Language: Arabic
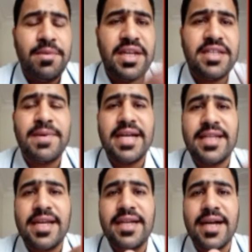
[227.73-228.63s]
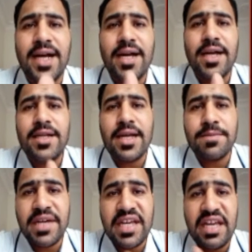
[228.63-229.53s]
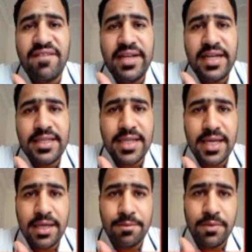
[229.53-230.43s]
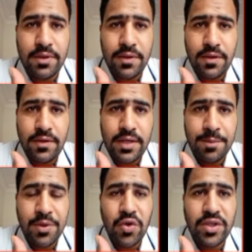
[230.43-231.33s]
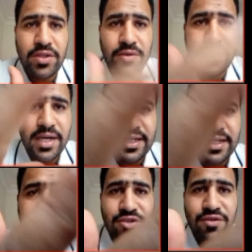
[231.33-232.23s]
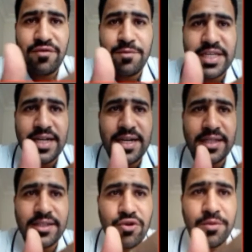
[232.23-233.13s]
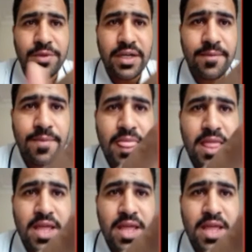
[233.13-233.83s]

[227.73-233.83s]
بالنسبة كذلك الأسبقية في الحساب لا بريوريتي دو كالكيل شوفو مزال هنا عطينكم هنا